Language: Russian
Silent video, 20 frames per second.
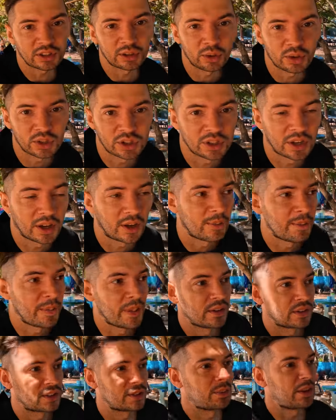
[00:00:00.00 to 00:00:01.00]
сложная.
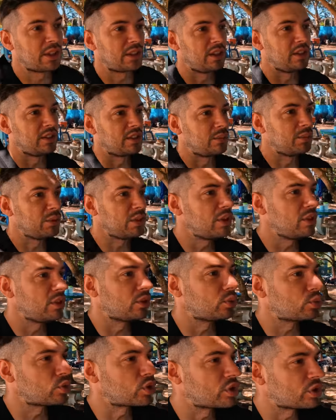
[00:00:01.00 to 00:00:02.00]
Смотрите, мне
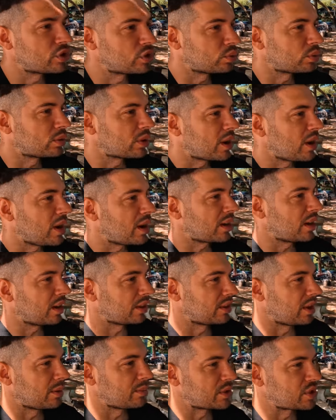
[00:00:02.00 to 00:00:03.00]
не нужно с утра,
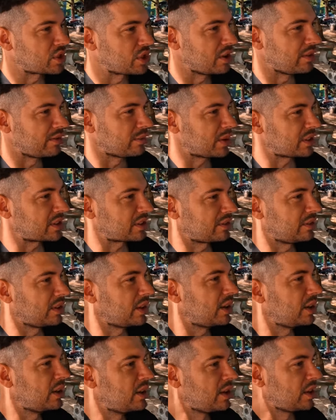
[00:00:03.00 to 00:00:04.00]
когда мы жили в
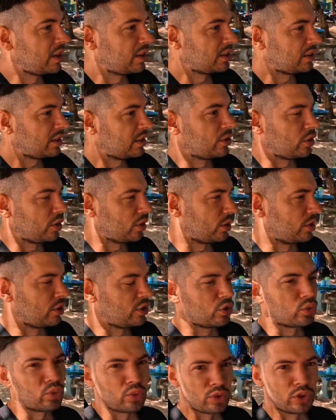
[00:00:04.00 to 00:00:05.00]
Москве, Э,
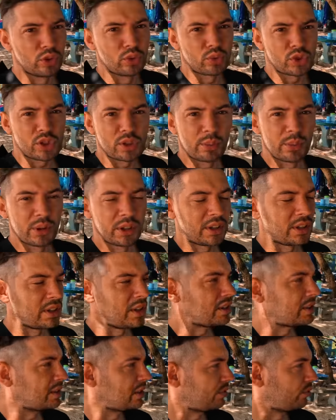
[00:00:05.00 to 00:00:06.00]
ну, не нужно было
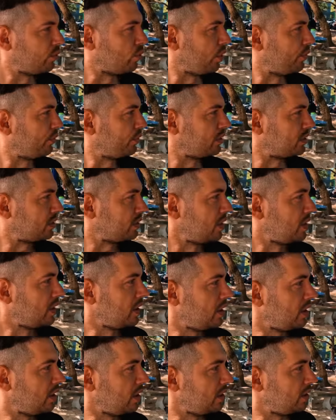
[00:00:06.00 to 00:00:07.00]
ездить в офис.
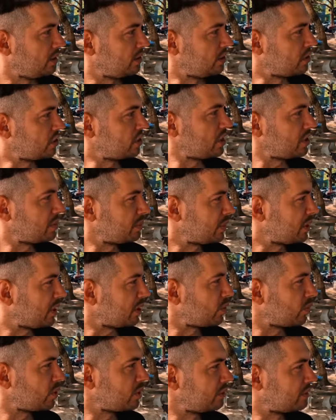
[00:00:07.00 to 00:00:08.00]
Сейчас мы
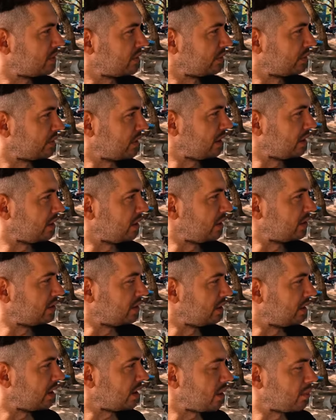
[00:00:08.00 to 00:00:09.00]
находимся в
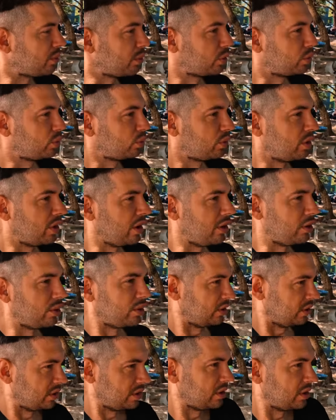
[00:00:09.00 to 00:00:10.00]
Таиланде, я работаю
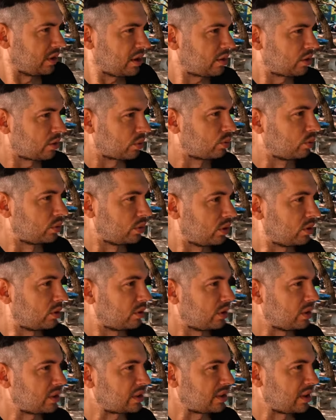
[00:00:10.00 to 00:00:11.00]
удаленно. Это так круто,
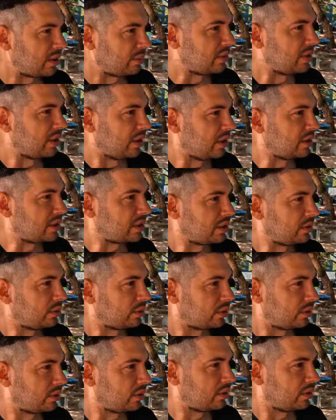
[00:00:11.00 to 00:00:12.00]
на самом деле, если
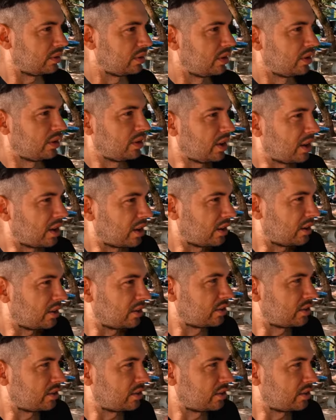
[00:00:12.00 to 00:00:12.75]
вот я